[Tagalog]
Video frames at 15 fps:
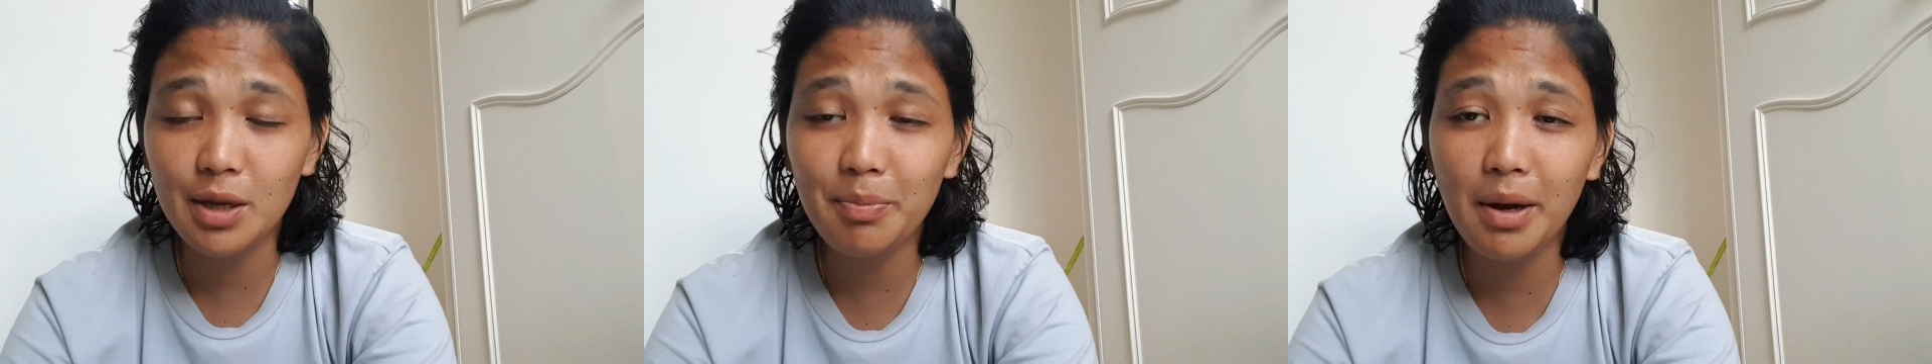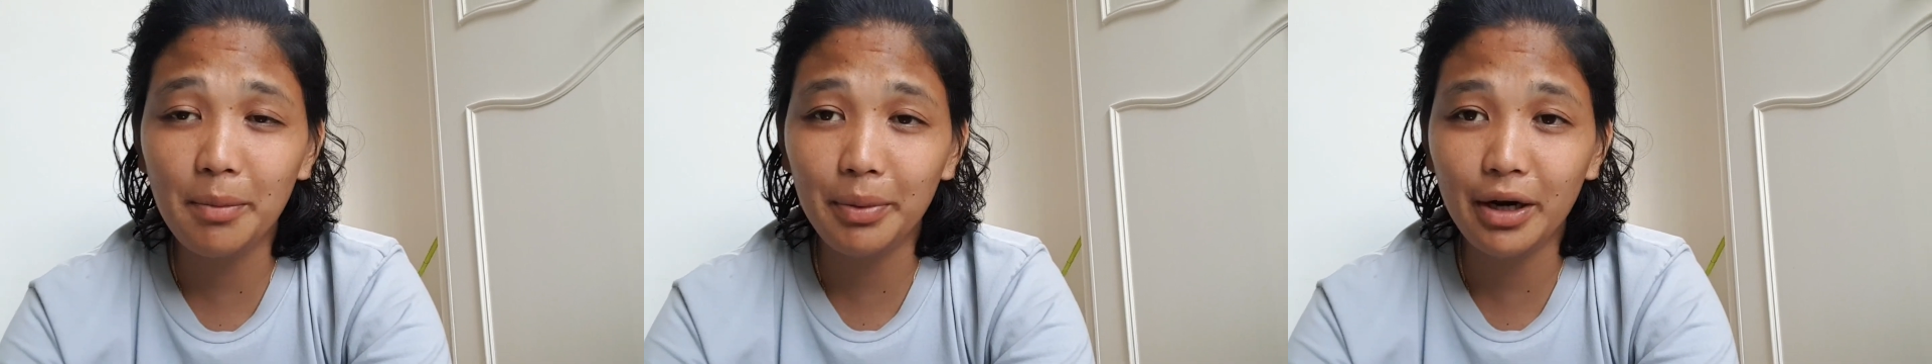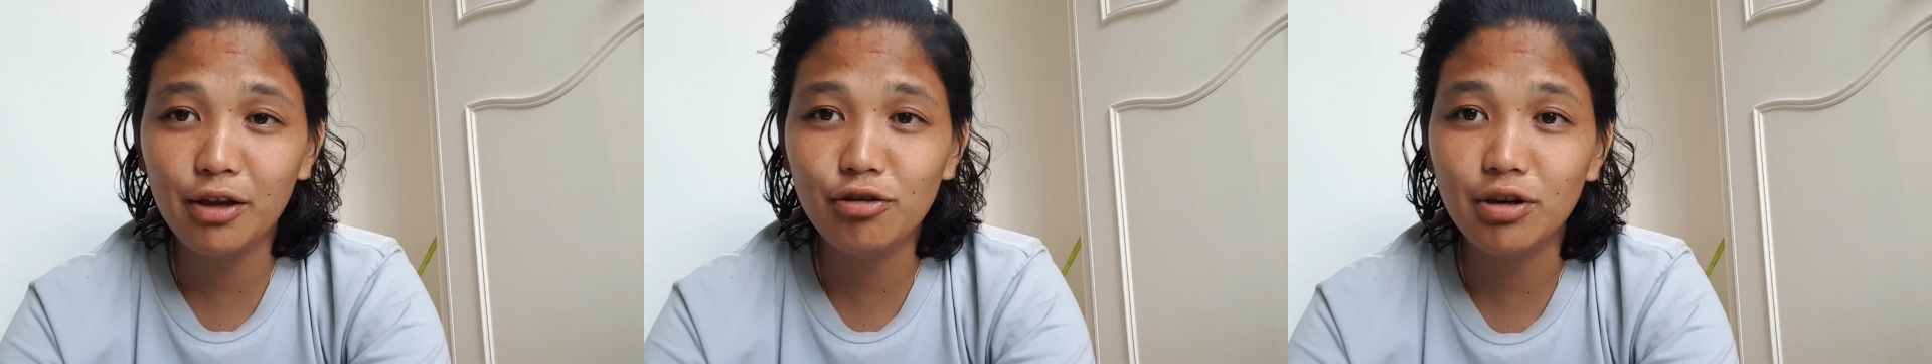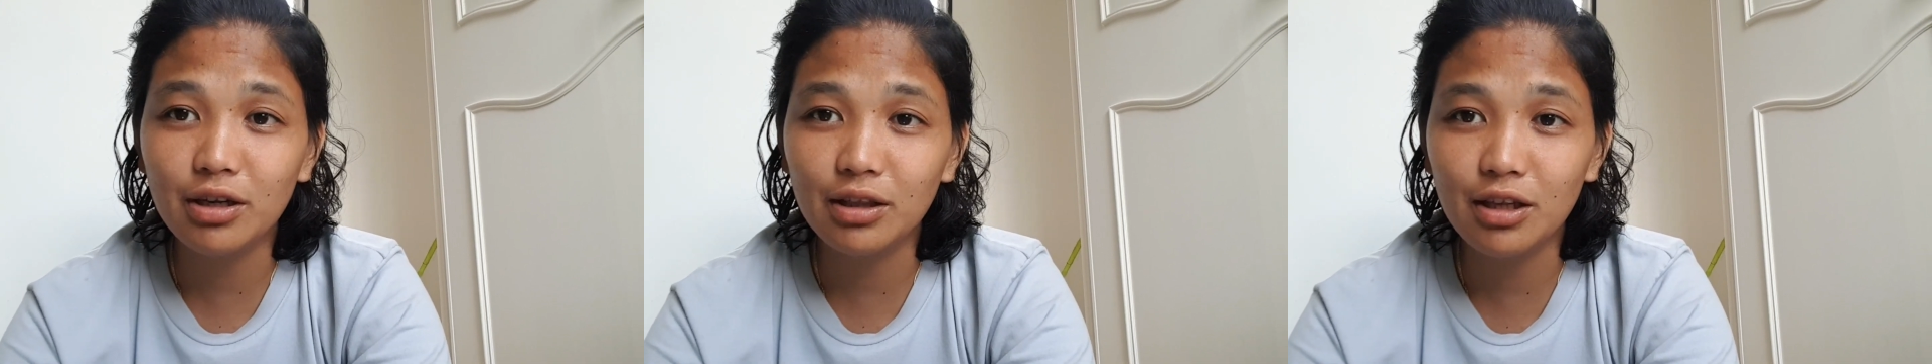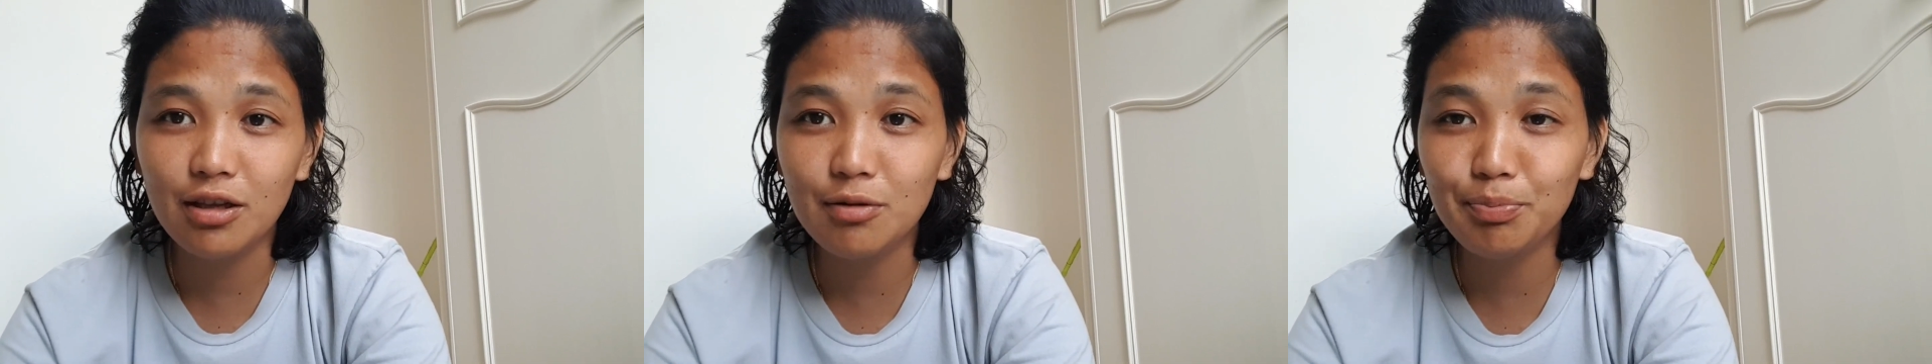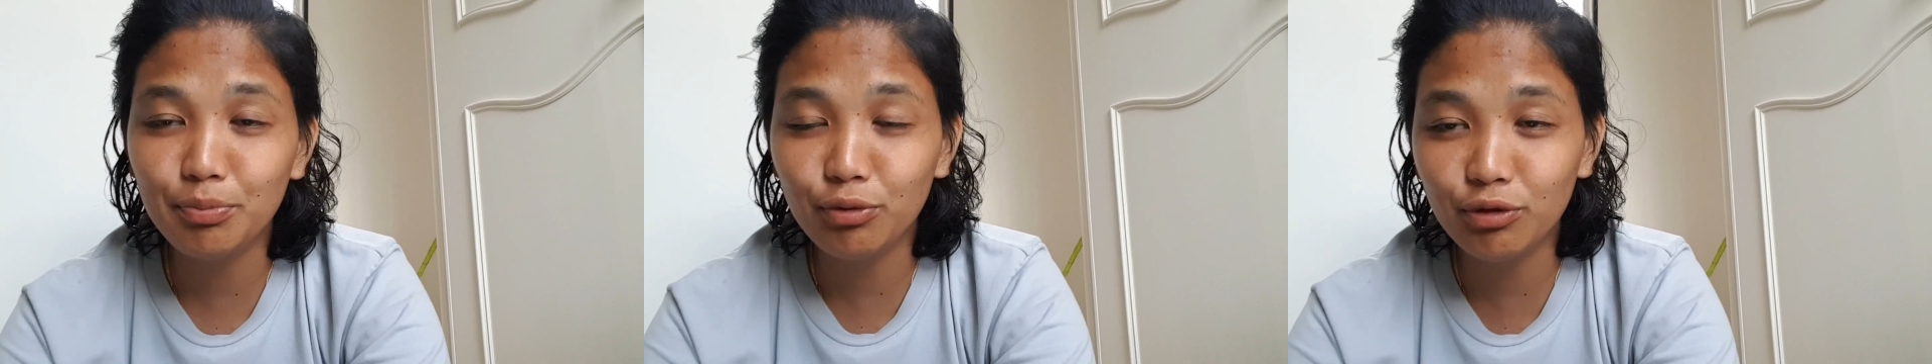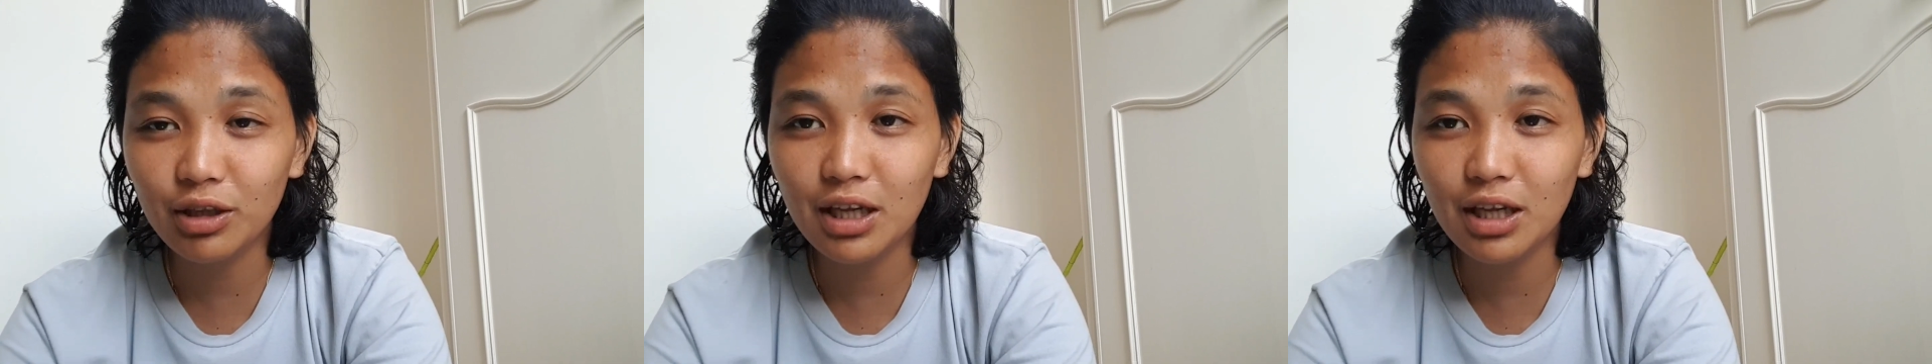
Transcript: ipa-priority po